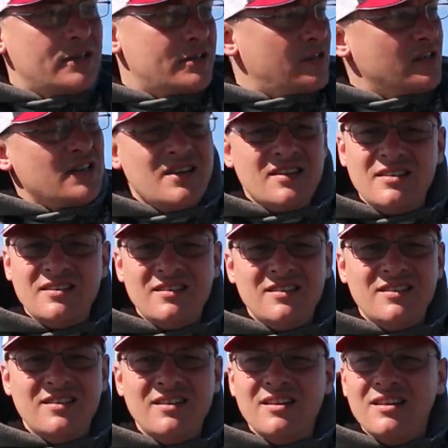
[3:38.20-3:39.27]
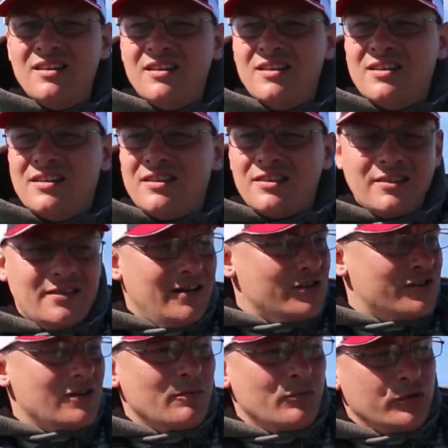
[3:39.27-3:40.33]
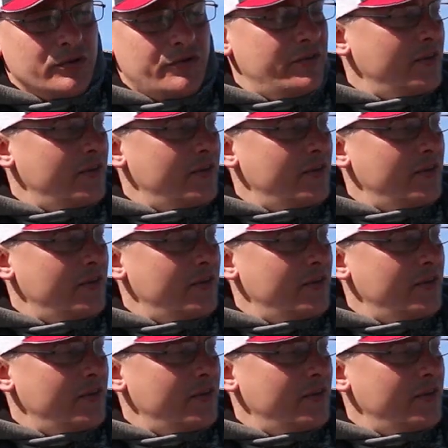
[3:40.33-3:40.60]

10. Дальше там будет